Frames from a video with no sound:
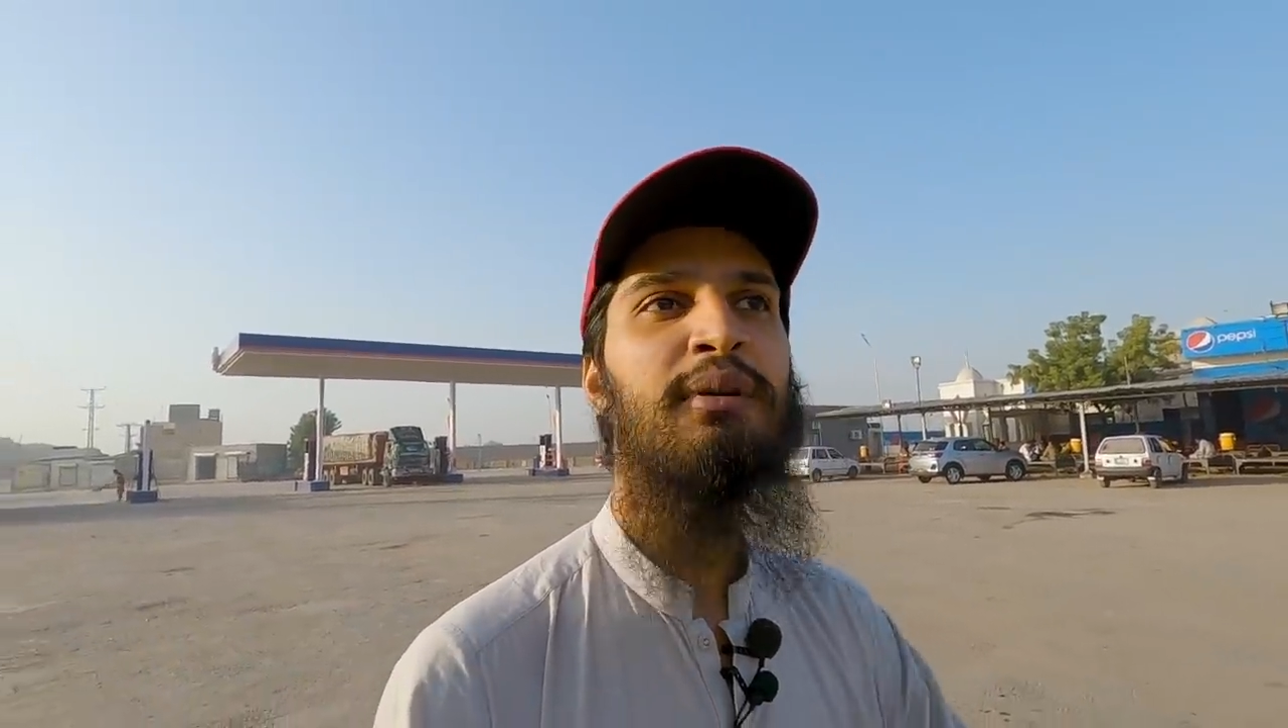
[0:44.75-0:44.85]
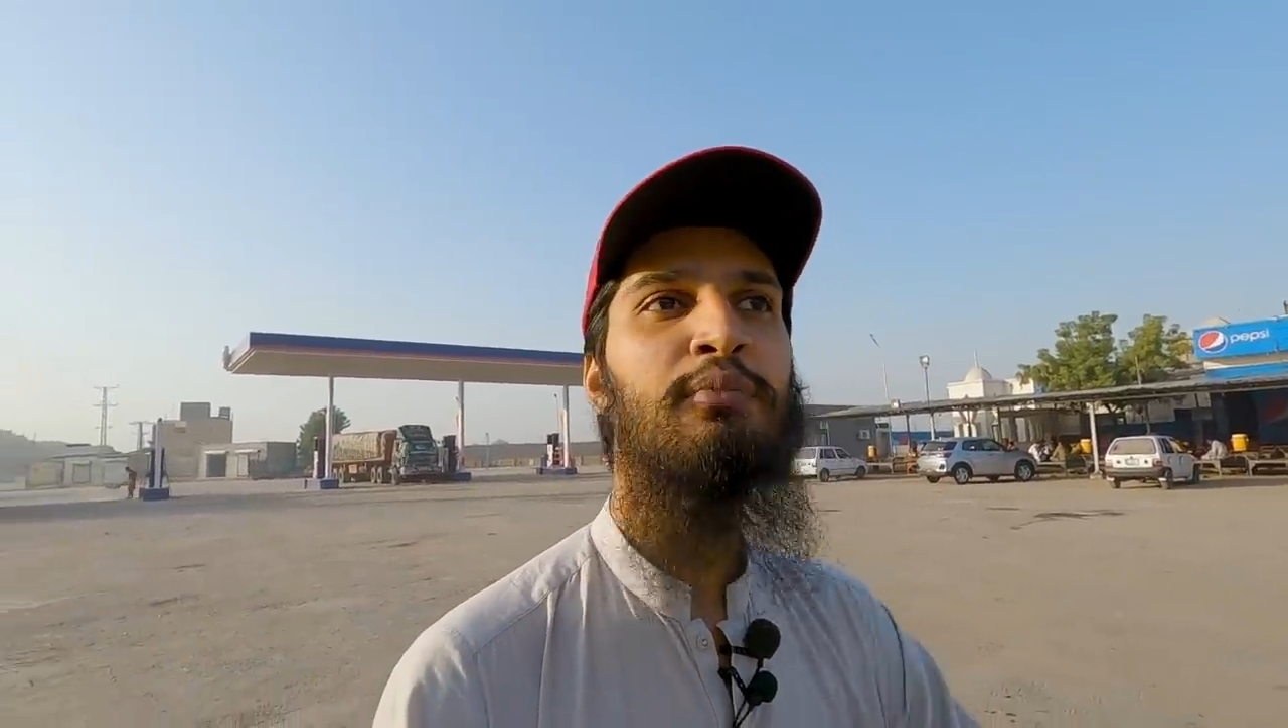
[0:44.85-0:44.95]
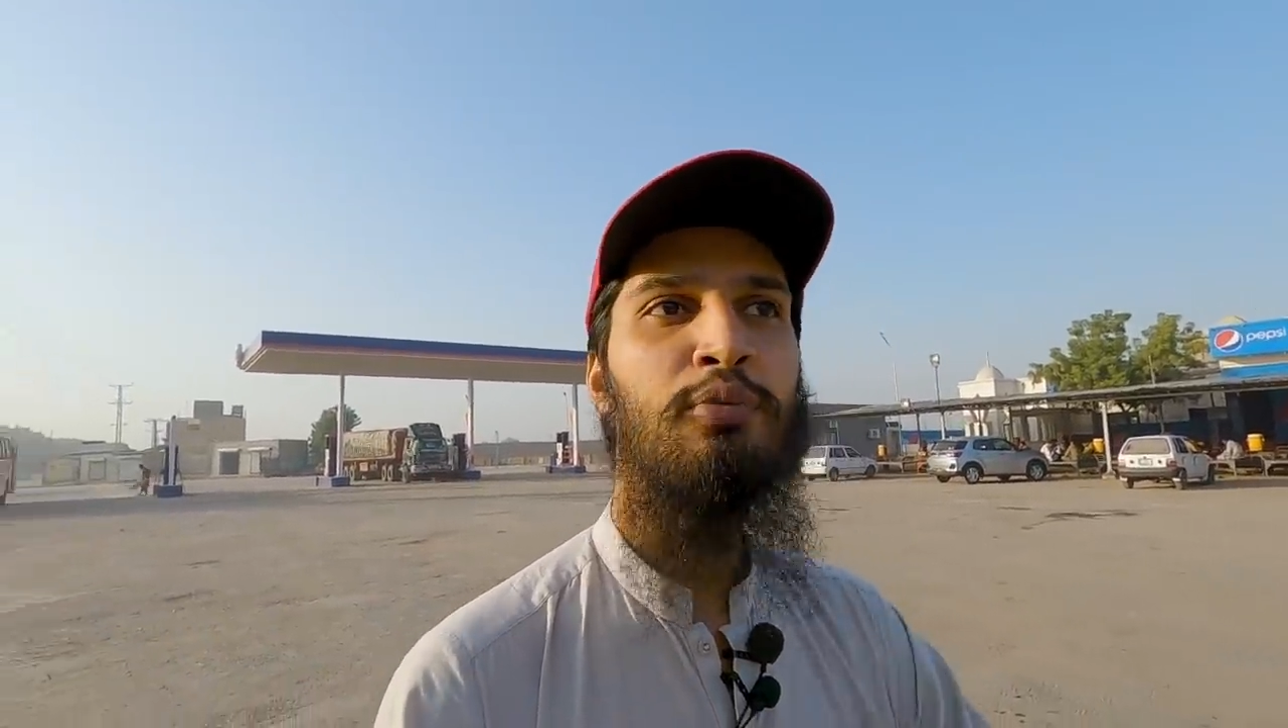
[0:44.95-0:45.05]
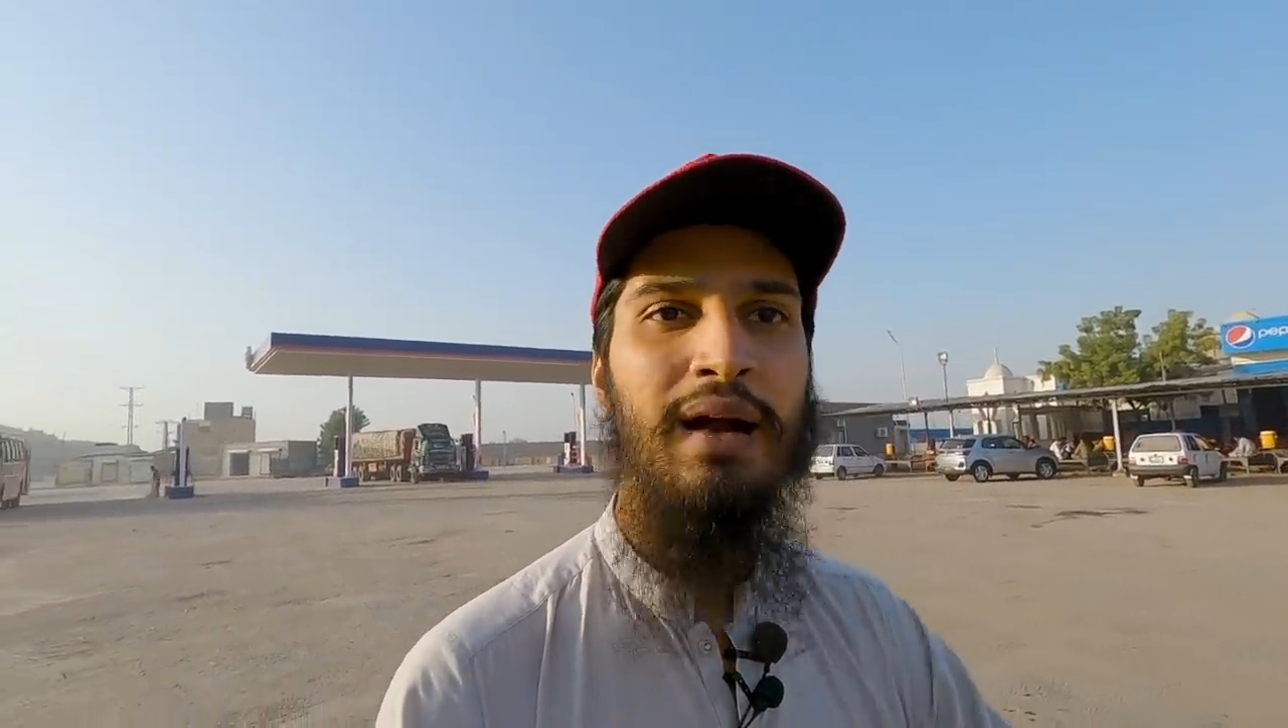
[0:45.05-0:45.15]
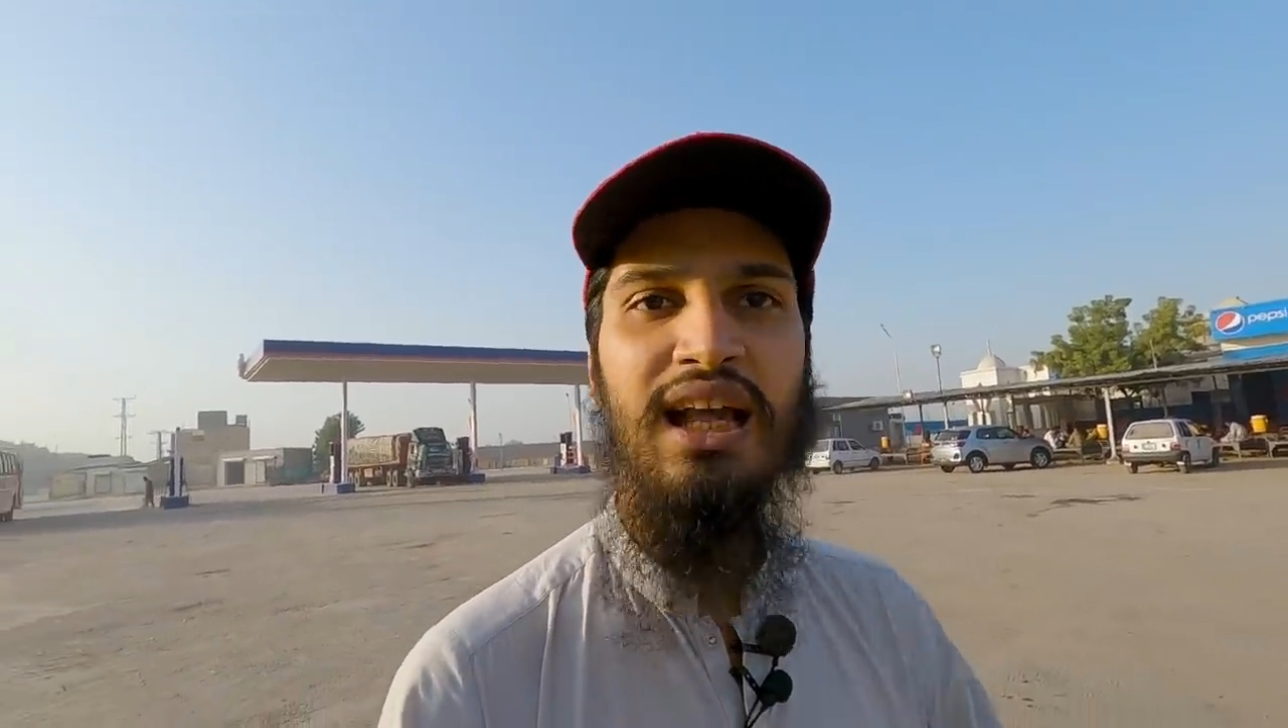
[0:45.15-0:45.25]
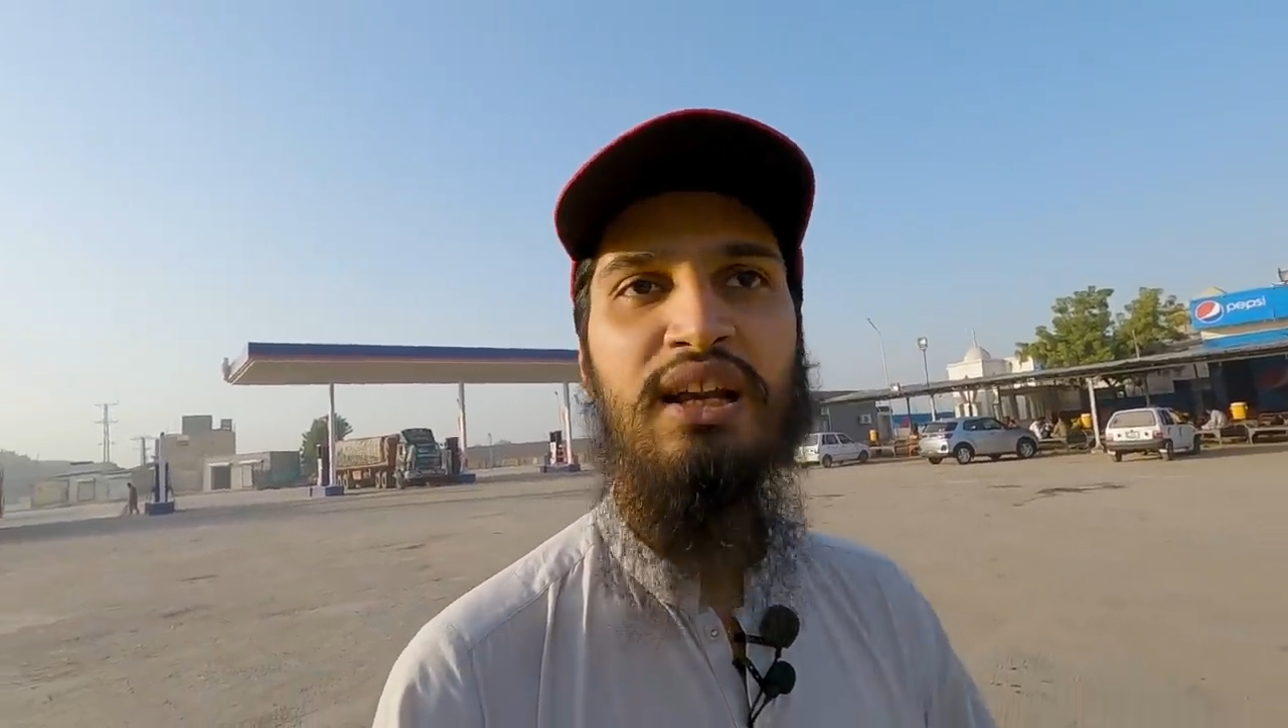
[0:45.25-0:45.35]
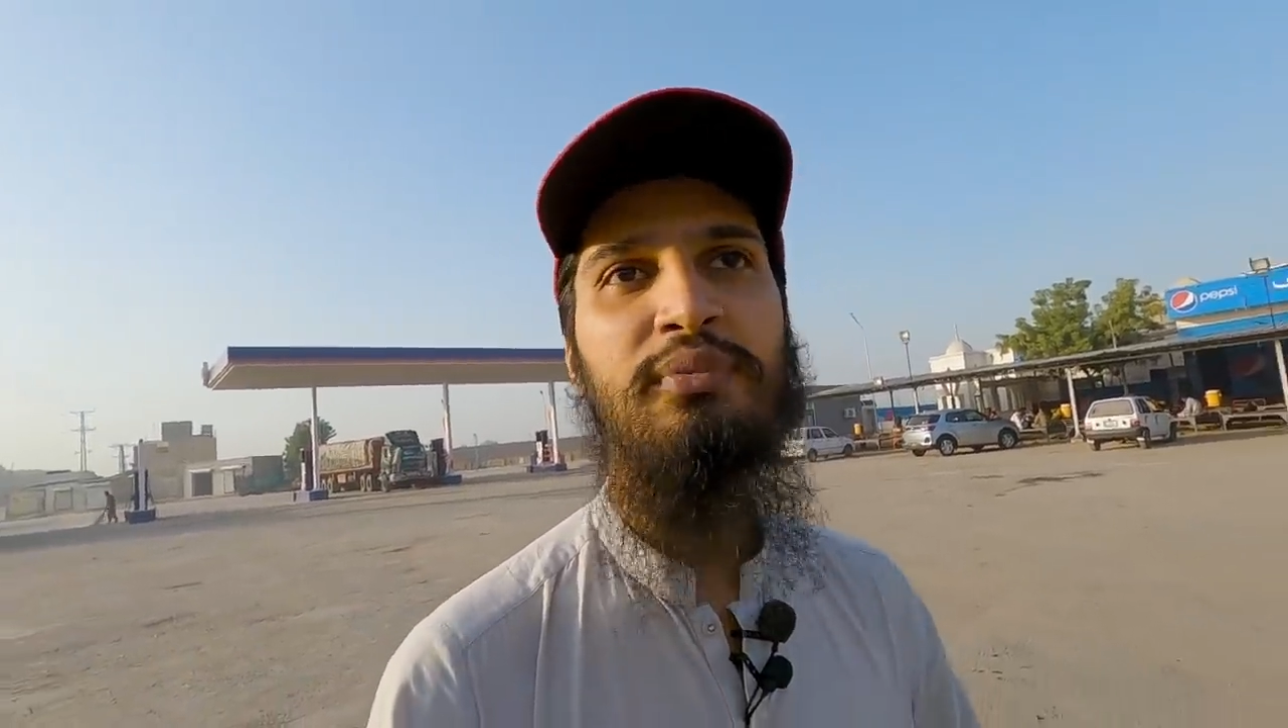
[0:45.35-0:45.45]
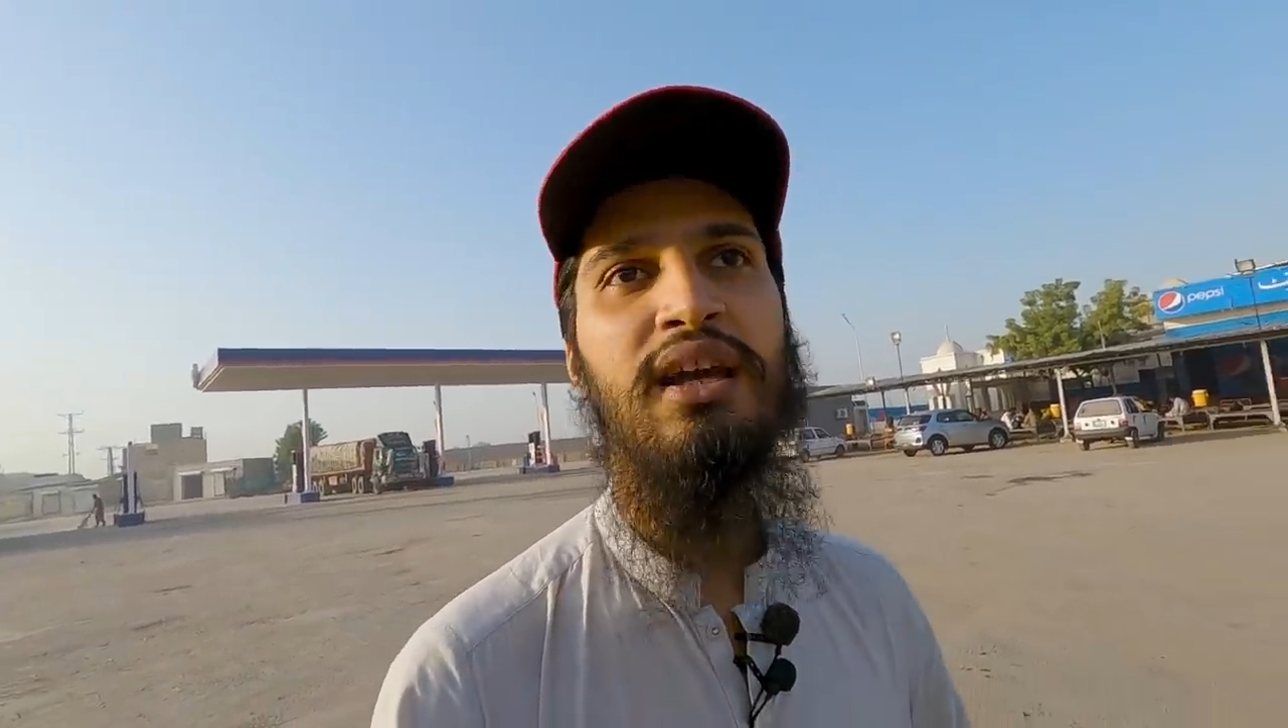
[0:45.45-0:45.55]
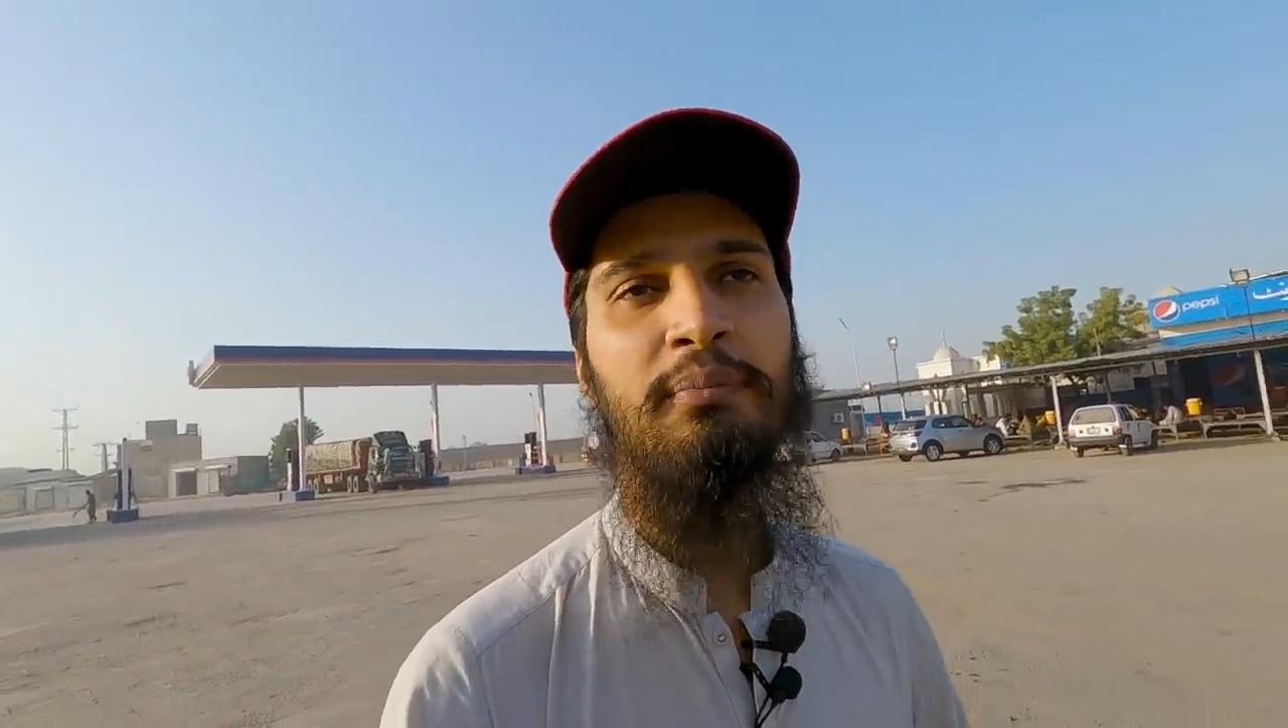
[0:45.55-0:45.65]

कि मैं मोबाइल भी